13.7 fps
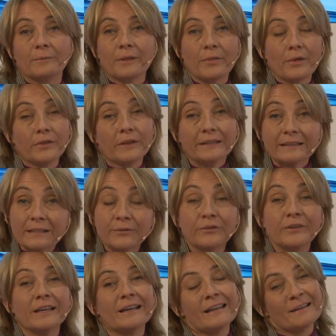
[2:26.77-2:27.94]
la evidencia
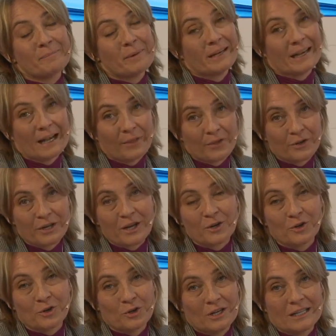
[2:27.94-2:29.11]
científica y para
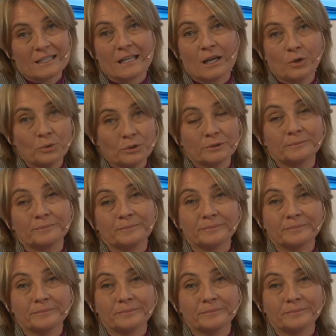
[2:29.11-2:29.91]
relacionarlo con la salud.